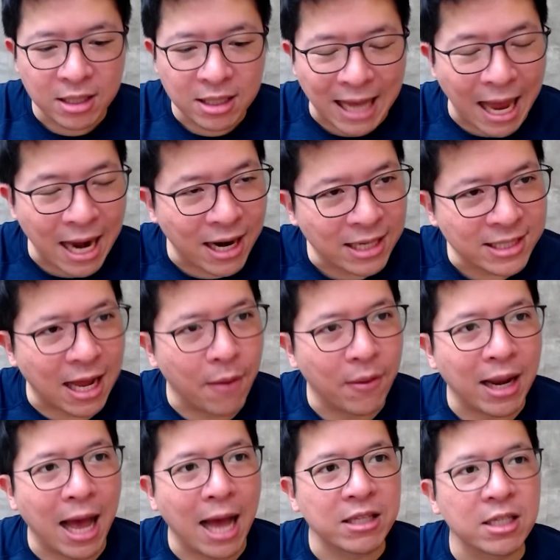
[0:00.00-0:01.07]
การรักษาเว
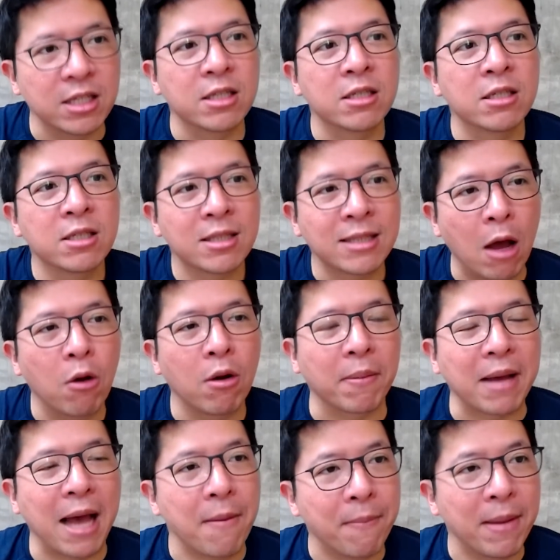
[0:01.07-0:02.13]
ลาจึงเท่ากับ
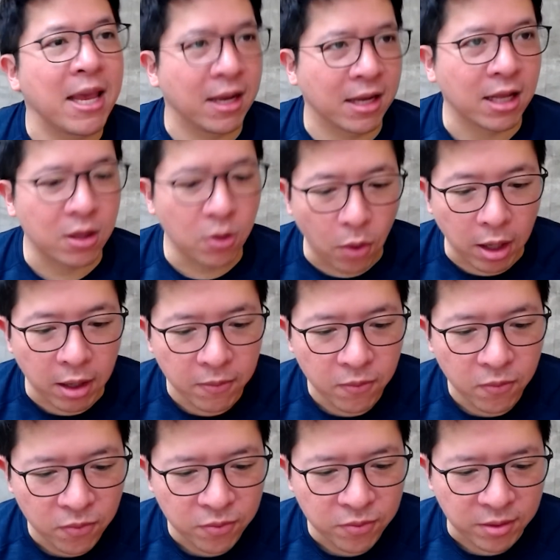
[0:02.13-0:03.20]
การไม่เห็นแก่ตัว
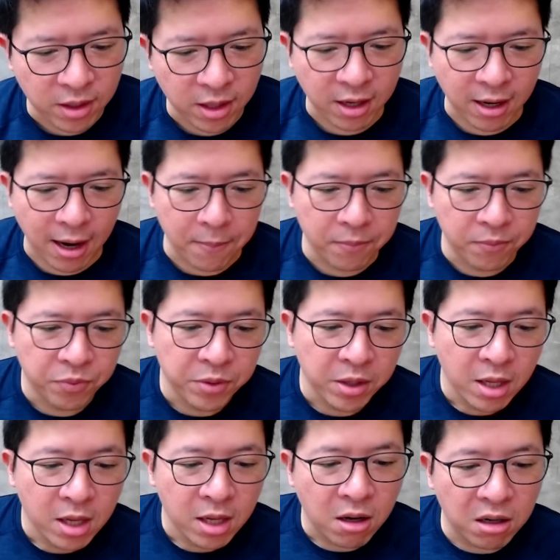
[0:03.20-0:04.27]
นะครับ
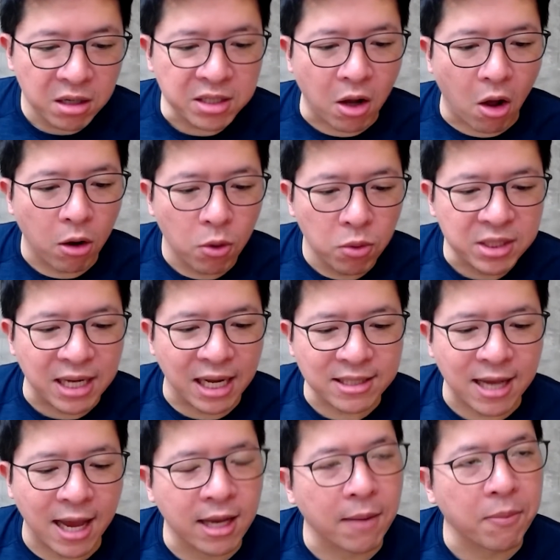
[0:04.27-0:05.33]
ข้อที่2คุณใส่
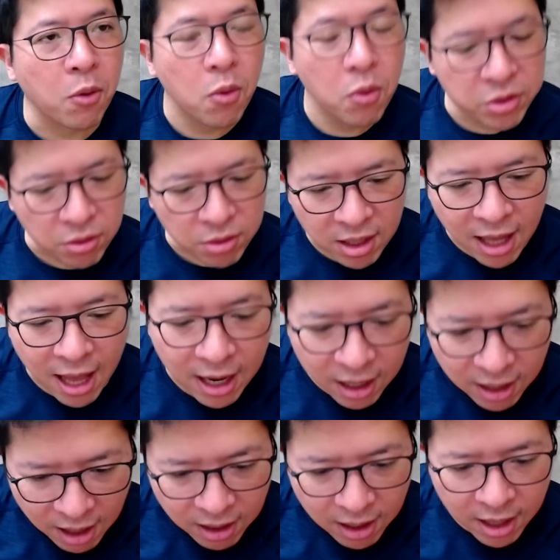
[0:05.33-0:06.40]
ใจกับคู่สนทนาข
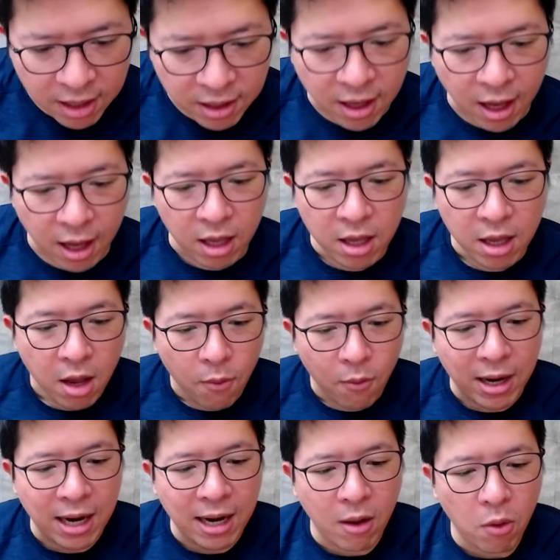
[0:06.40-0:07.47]
นาดไหนนะฮะเว
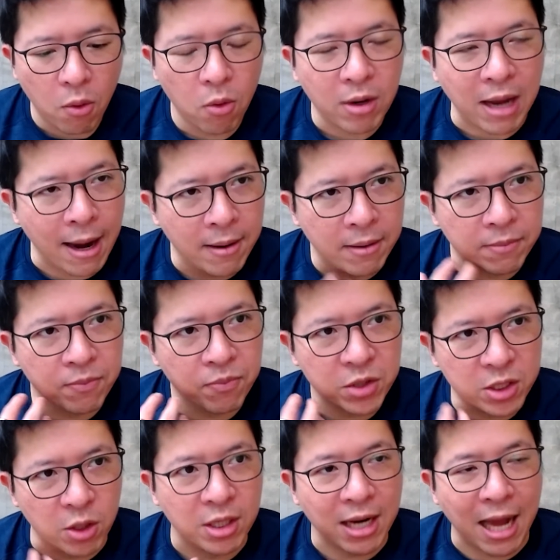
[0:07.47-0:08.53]
ลาเราการ
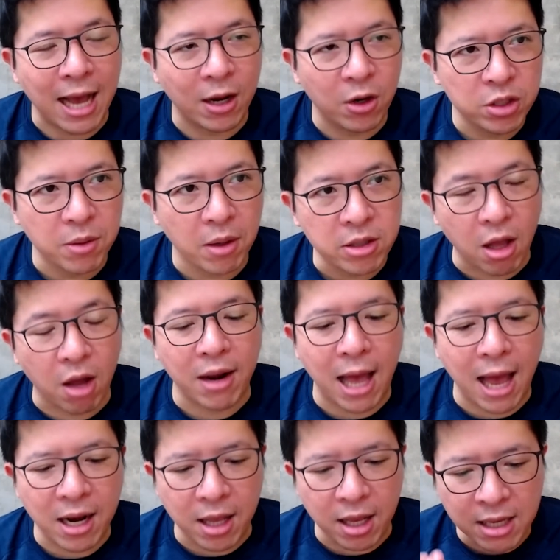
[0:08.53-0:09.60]
สนทนากันโดยเฉพาะต่อหน้า
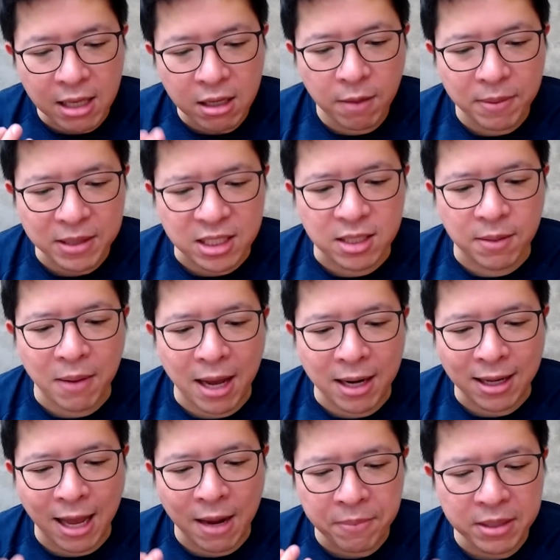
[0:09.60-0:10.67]
เนี่ยนี่คือปฏิสัมพัน
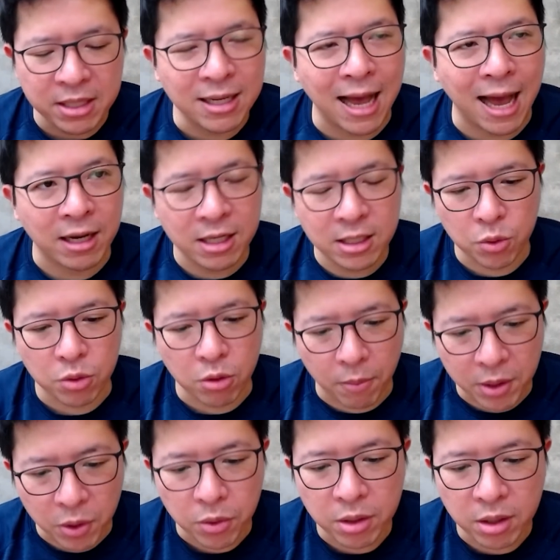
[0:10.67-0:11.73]
ธ์ขั้นพื้นฐานที่สุดของ
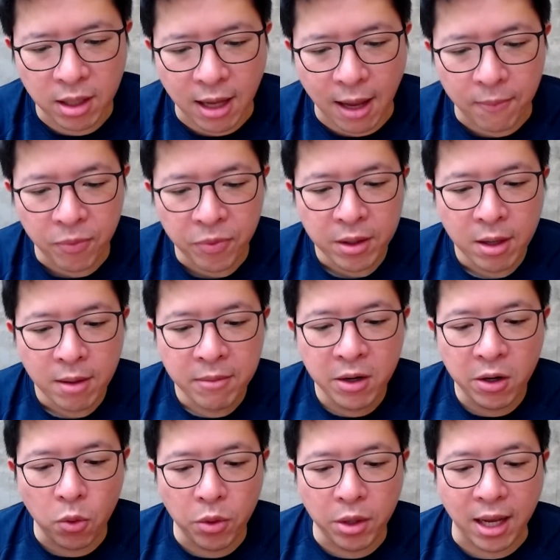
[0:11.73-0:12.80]
มนุษย์นะครับ เมื่อ
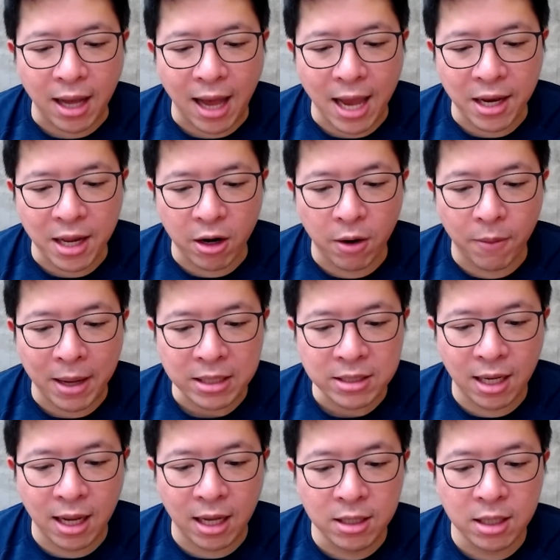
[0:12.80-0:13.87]
เราคุยกับใครเนี่ยเรามัก
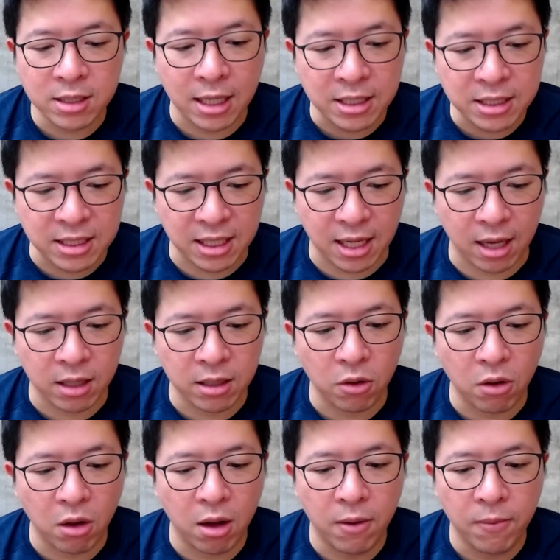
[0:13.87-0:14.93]
จะเลือกใช้เสียงแล้วก็